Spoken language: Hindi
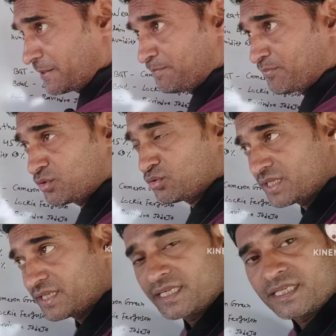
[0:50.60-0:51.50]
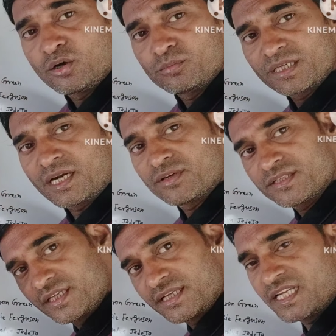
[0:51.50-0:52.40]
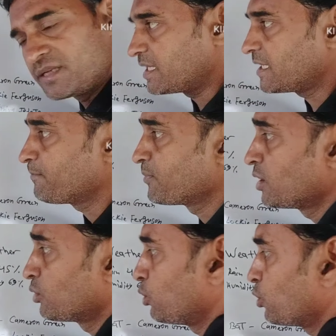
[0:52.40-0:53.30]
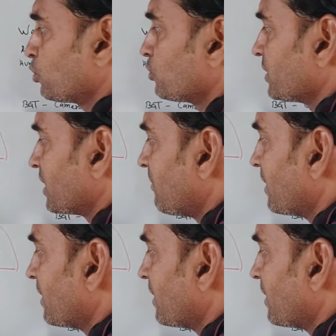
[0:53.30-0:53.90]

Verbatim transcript: पर जो चेन्नई का होम ग्राउंड है चेन्नई में 217